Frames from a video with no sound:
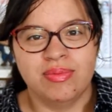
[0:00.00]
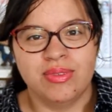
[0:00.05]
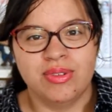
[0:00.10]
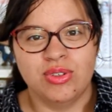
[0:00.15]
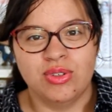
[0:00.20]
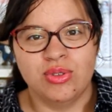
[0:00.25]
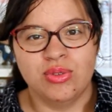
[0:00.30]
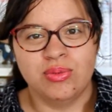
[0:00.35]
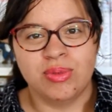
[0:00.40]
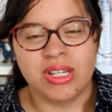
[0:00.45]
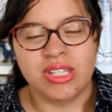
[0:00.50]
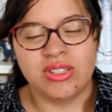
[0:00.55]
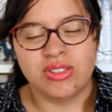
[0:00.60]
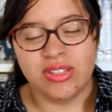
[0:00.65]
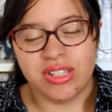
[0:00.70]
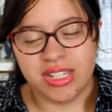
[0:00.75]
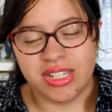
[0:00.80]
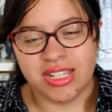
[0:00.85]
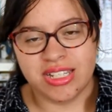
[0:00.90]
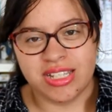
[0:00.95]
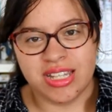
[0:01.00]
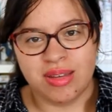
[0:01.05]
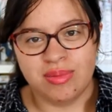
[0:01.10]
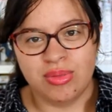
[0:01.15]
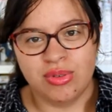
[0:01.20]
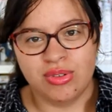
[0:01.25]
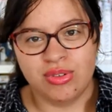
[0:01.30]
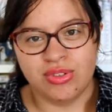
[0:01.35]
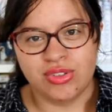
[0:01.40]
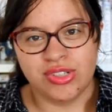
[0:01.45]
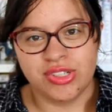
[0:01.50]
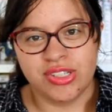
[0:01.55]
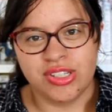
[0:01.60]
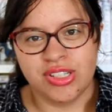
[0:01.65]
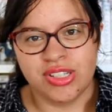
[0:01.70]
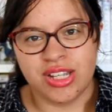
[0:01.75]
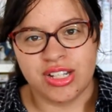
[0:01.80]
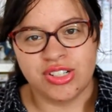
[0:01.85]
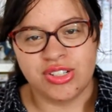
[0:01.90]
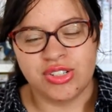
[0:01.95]
Le prisonnier d'Azkaban quand j'étais
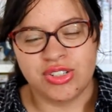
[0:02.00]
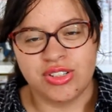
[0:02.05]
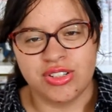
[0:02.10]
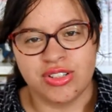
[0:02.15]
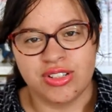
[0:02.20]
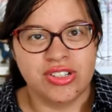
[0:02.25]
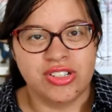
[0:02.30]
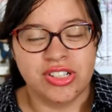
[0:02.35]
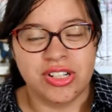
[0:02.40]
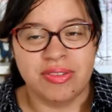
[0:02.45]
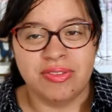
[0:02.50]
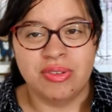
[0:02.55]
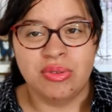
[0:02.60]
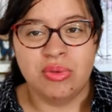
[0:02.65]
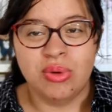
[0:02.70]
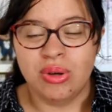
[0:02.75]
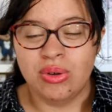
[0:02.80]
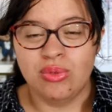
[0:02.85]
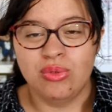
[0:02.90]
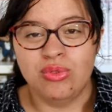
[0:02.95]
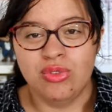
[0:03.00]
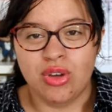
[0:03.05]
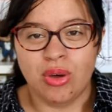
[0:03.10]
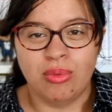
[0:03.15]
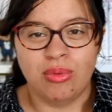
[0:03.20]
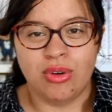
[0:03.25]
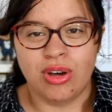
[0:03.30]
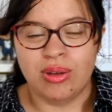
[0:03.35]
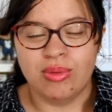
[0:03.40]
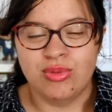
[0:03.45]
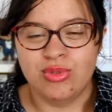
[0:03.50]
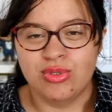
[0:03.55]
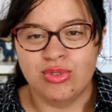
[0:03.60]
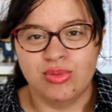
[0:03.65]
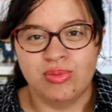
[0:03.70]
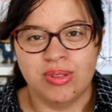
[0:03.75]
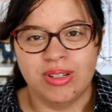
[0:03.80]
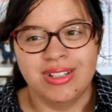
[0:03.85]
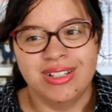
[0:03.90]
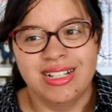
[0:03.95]
très jeune, j'avais eu un coup de cœur pour Rémus
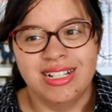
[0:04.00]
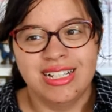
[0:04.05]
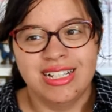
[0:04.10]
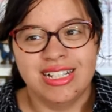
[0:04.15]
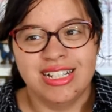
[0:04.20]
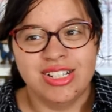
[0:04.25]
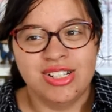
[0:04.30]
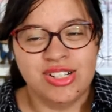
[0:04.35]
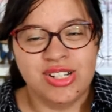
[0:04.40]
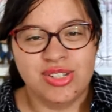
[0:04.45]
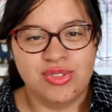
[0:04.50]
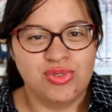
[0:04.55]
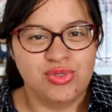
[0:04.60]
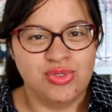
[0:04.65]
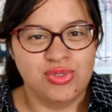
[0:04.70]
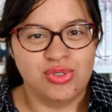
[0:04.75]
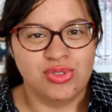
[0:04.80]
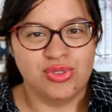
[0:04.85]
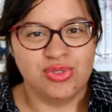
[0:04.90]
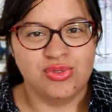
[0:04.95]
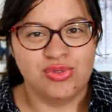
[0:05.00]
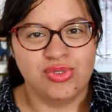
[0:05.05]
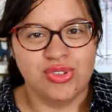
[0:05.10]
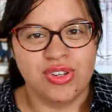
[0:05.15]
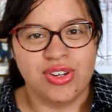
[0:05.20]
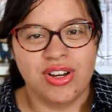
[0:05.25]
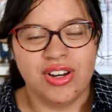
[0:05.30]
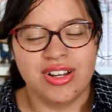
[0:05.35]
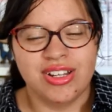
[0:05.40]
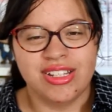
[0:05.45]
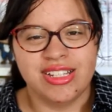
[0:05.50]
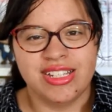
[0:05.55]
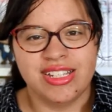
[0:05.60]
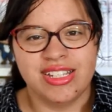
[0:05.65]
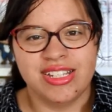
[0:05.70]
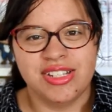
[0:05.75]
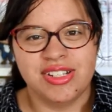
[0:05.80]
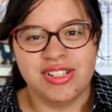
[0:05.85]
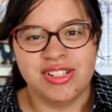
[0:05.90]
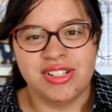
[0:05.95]
Lupin, et j'ai toujours ce coup de cœur,
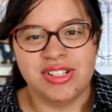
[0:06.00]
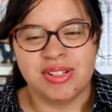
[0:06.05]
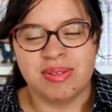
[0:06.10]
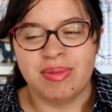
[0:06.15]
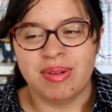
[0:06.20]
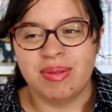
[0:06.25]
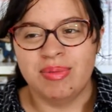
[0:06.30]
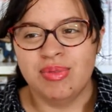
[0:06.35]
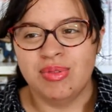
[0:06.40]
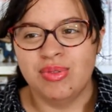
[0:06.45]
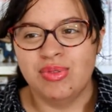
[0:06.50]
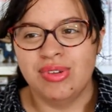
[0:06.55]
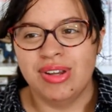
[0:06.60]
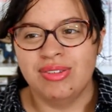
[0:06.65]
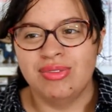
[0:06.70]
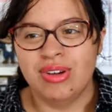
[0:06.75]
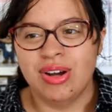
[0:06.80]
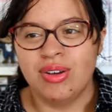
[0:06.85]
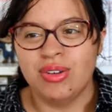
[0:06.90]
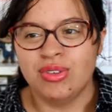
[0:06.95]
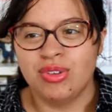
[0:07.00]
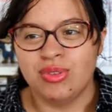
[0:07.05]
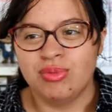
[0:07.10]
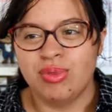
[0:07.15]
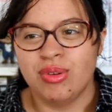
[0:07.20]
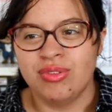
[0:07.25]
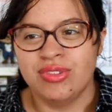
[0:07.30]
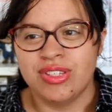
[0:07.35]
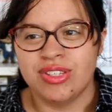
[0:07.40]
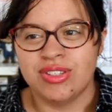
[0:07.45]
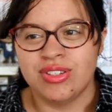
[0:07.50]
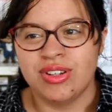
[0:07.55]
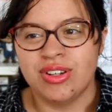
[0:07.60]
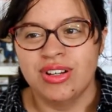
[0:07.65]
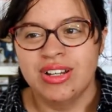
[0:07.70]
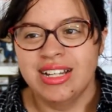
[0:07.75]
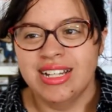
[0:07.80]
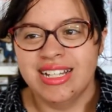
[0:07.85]
et j'aimerais beaucoup l'avoir en tant que professeur.